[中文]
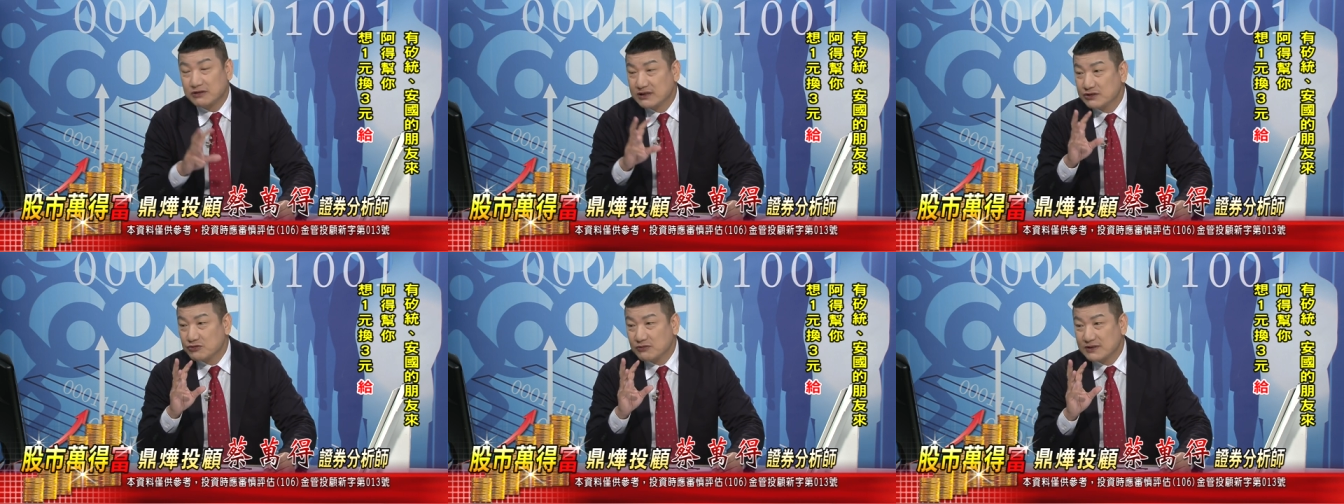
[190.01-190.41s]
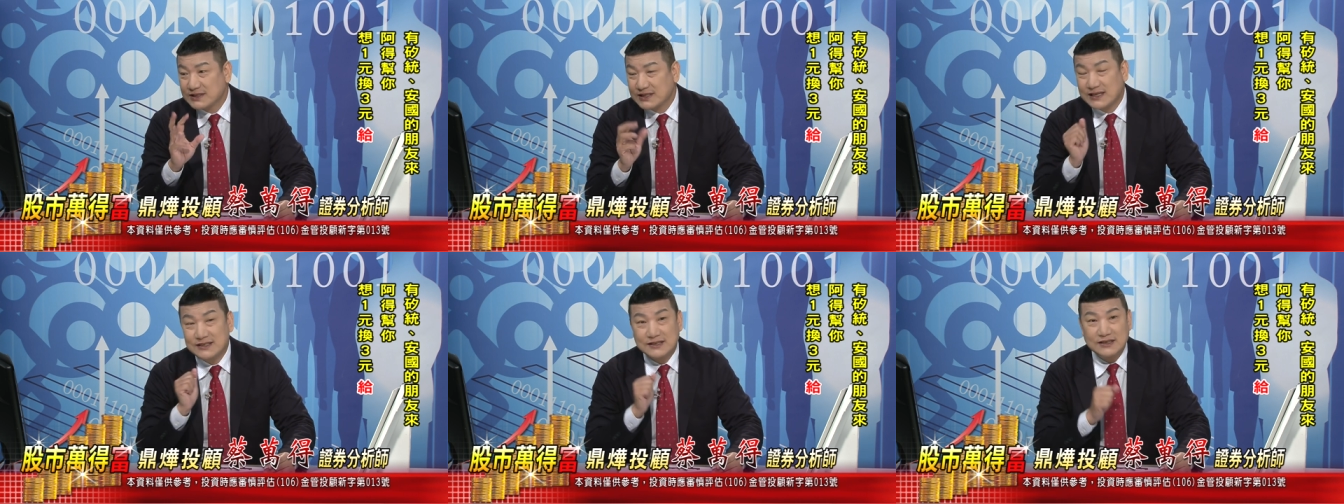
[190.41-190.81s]
有人做了
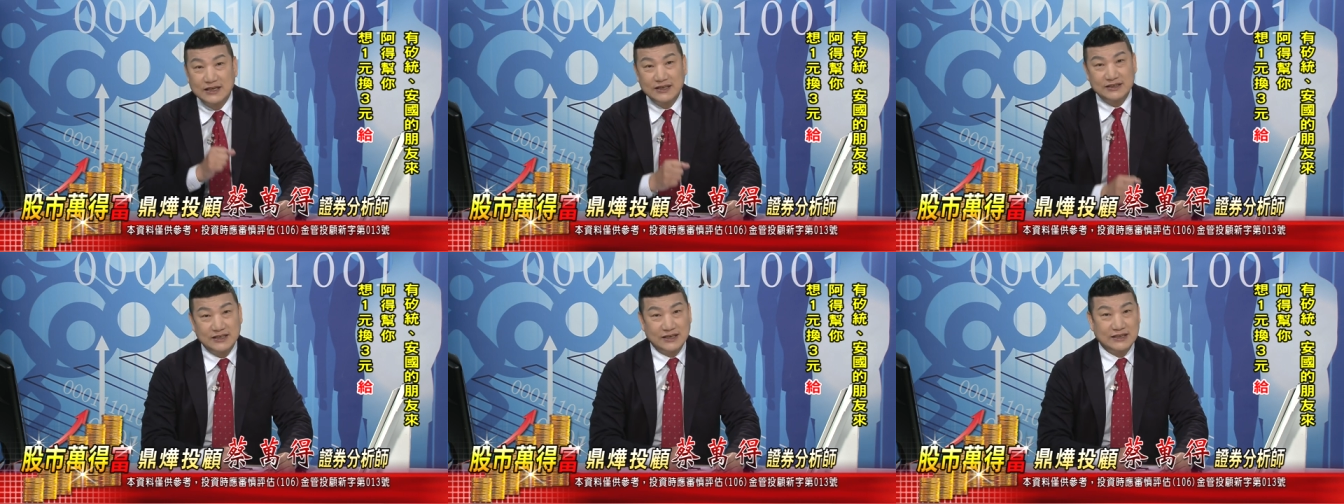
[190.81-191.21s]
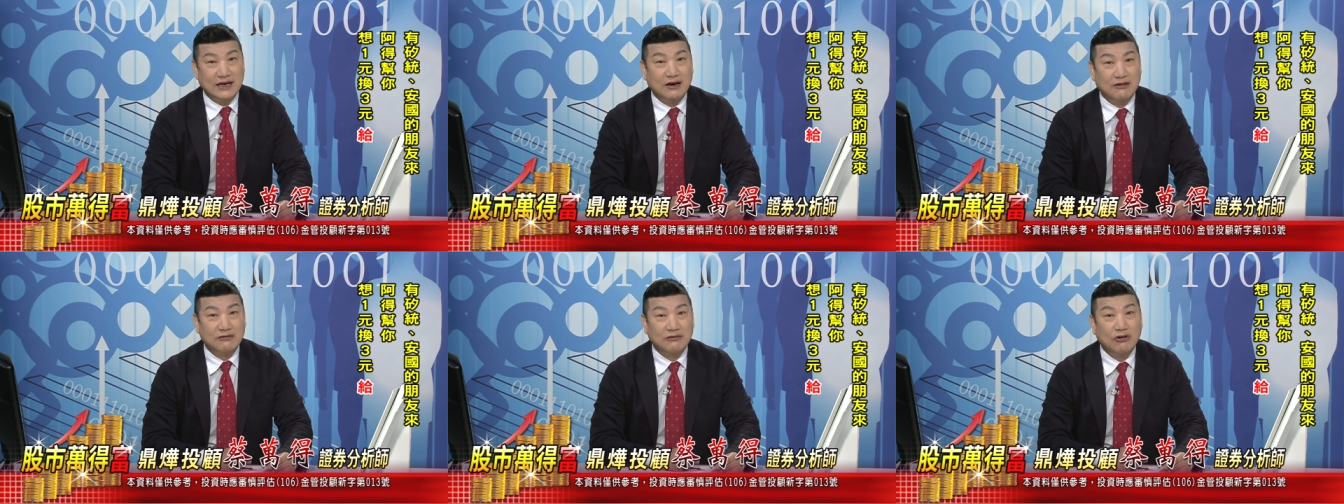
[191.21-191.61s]
三十年解
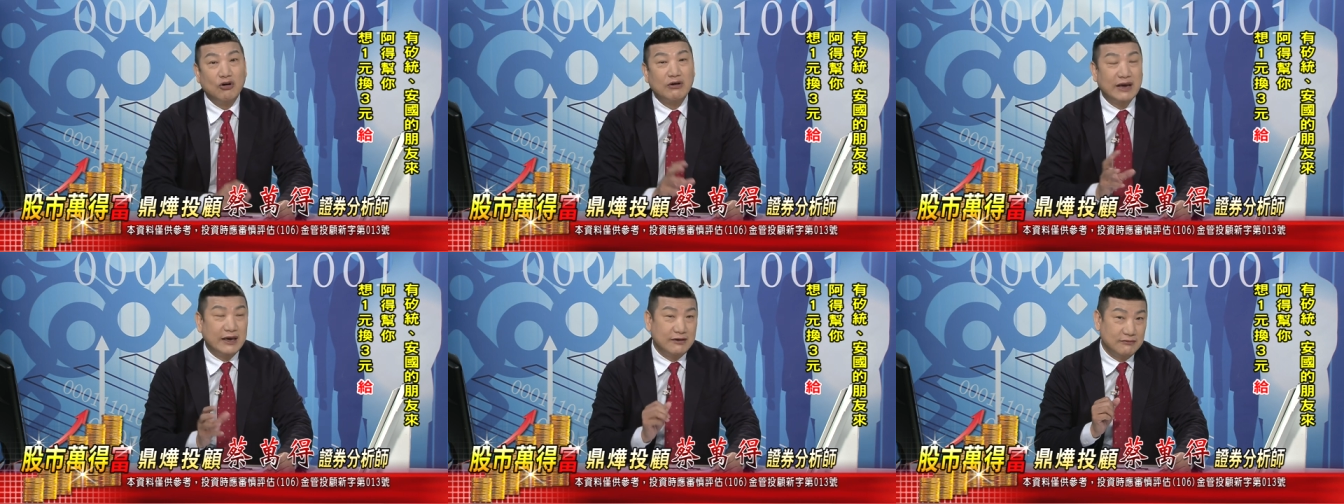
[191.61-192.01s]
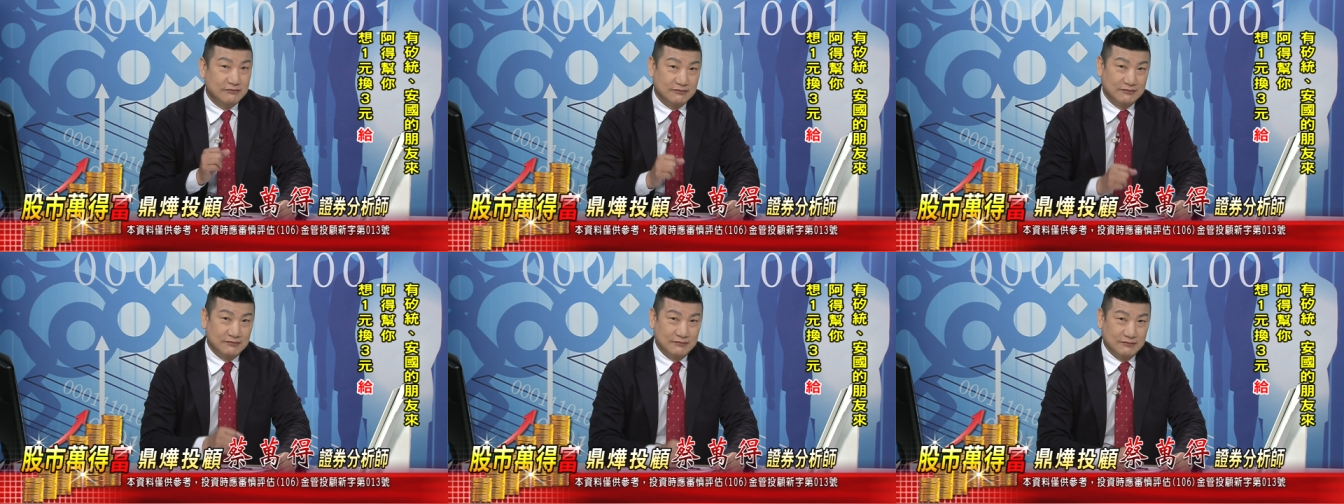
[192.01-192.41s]
套，OK，
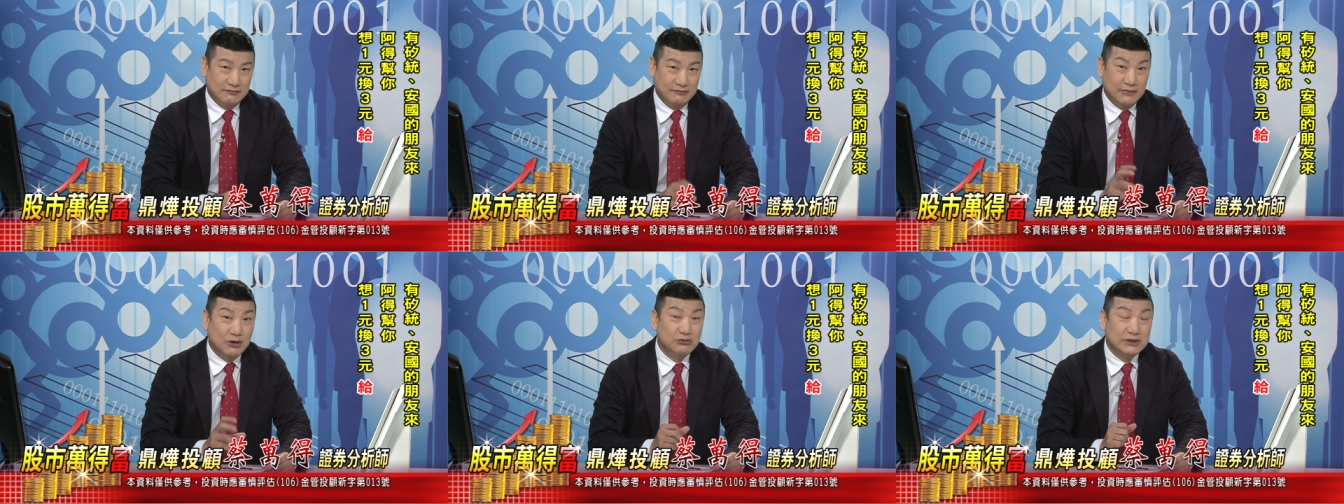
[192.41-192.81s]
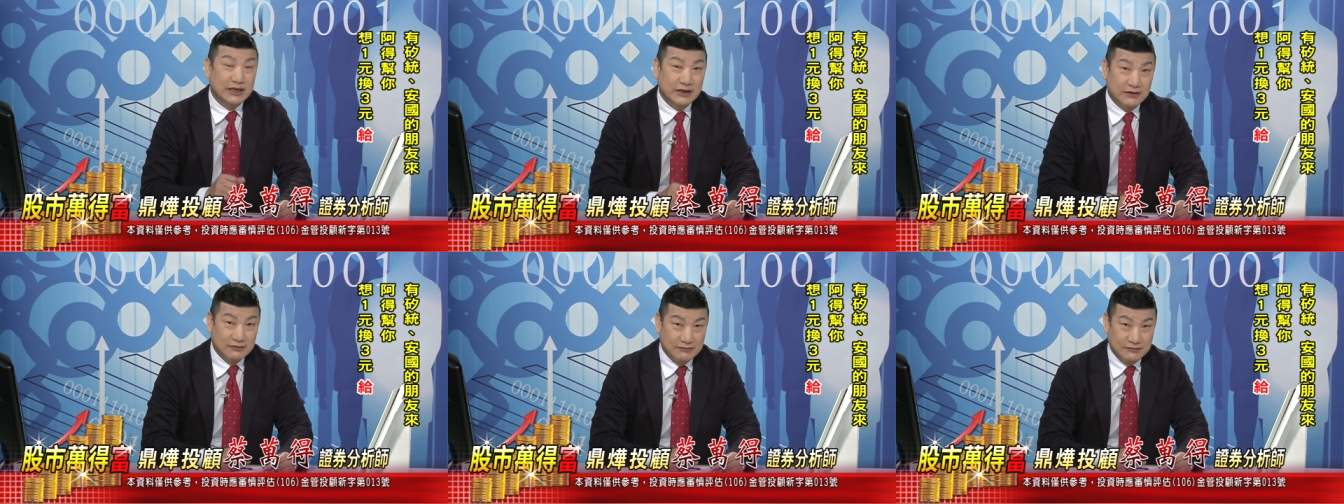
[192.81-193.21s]
没问
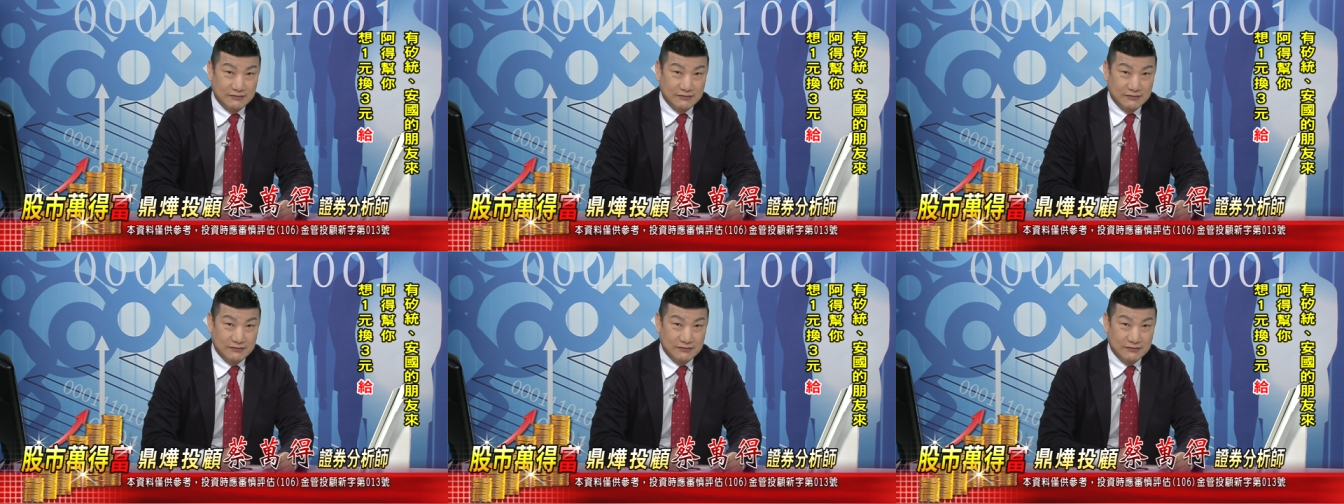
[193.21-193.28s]
题。